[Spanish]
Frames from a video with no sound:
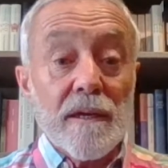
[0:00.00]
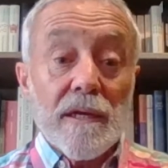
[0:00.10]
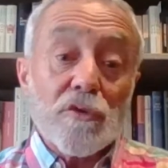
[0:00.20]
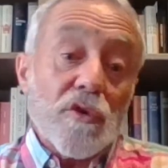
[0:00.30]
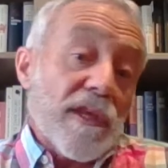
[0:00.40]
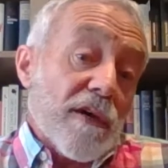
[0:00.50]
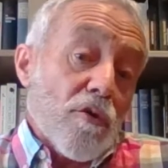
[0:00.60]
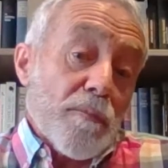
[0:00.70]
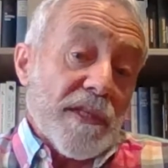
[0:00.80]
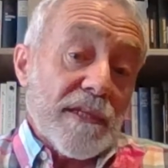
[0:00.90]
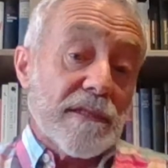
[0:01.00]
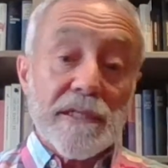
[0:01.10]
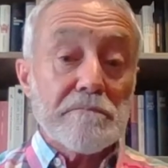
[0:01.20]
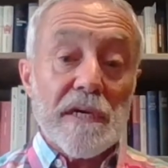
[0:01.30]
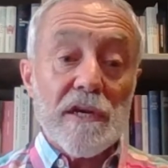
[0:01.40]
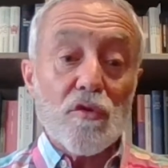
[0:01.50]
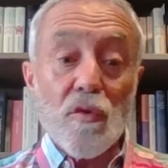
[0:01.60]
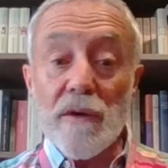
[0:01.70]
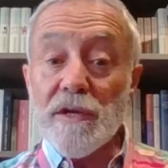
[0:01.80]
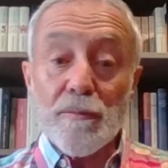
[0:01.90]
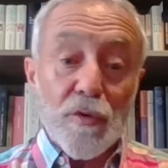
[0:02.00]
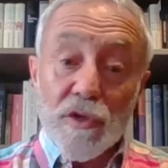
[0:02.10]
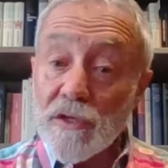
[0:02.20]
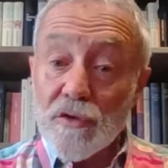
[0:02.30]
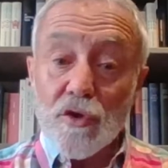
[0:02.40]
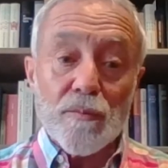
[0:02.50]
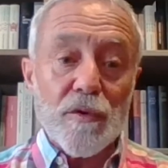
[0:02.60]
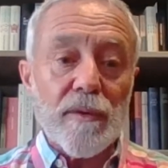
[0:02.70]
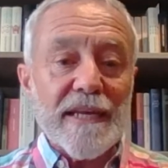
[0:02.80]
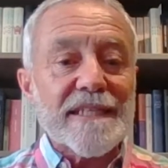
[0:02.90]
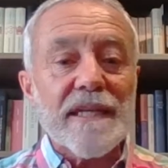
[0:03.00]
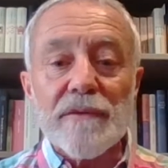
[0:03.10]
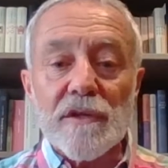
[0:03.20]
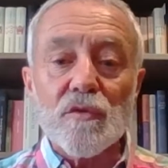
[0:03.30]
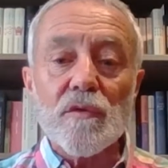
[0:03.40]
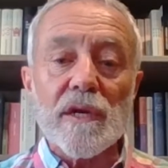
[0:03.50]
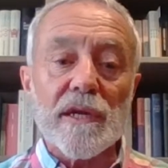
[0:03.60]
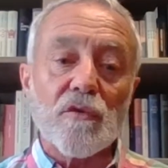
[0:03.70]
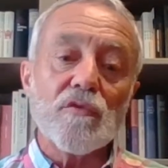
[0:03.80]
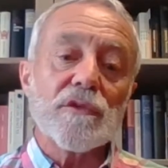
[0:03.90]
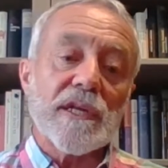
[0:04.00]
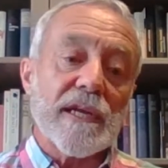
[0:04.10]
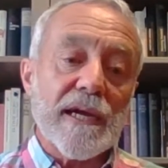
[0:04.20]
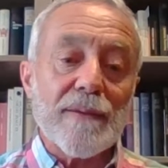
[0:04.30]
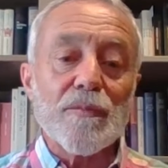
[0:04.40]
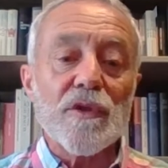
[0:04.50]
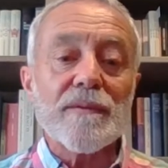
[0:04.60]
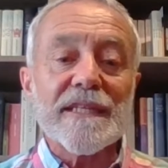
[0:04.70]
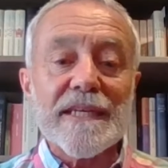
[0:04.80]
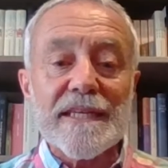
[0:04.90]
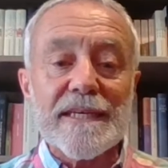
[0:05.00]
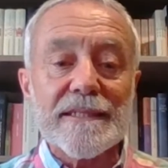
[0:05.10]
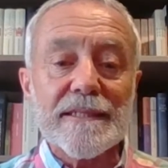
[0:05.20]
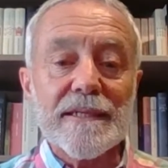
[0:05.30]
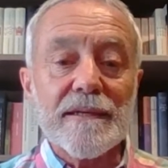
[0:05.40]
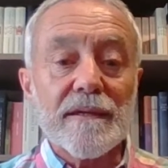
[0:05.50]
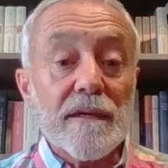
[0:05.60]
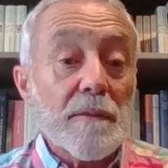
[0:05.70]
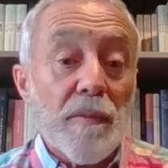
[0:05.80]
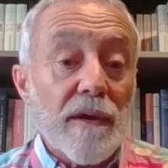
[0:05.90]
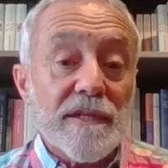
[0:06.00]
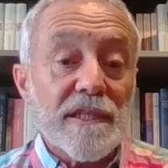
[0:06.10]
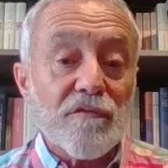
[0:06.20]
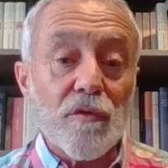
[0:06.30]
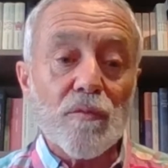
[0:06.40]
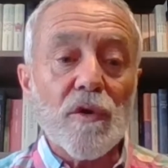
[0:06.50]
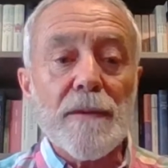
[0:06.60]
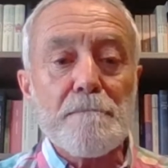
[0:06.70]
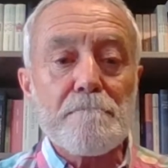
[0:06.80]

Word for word: La autoridad competente, al no haber podido comprobar esta virtud del recluta en el campo de batalla, empleaba esta fórmula.